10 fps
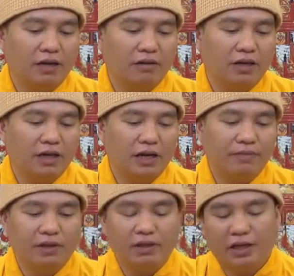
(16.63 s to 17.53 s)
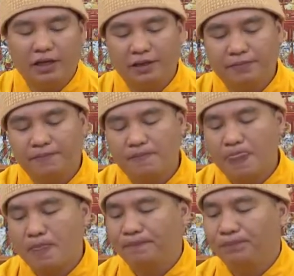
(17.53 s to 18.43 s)
Con cảm ơn Thầy.
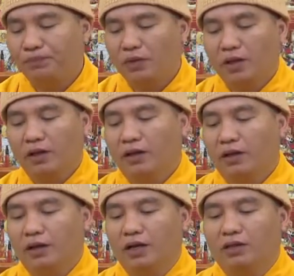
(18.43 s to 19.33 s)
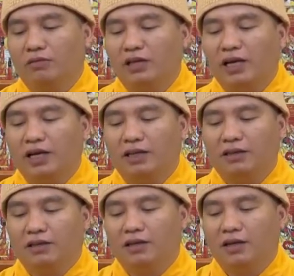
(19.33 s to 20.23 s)
À, chúng ta hãy
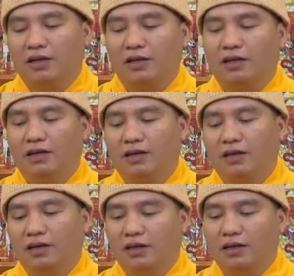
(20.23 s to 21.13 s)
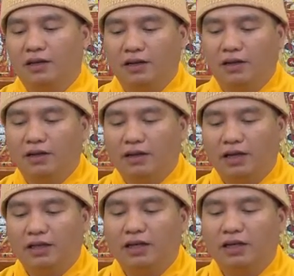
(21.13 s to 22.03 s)
ờ,
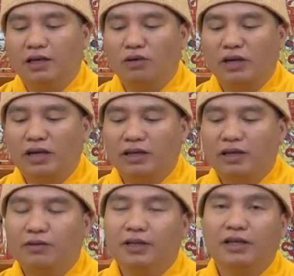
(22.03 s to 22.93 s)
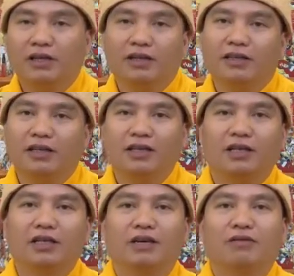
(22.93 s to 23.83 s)
hãy thấy cái câu này ở đâu nhỉ? Chính là
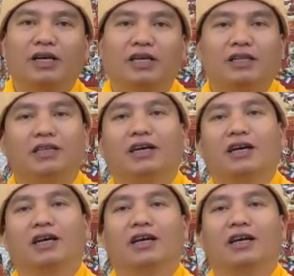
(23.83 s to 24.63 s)
ở trong lễ gì nhỉ?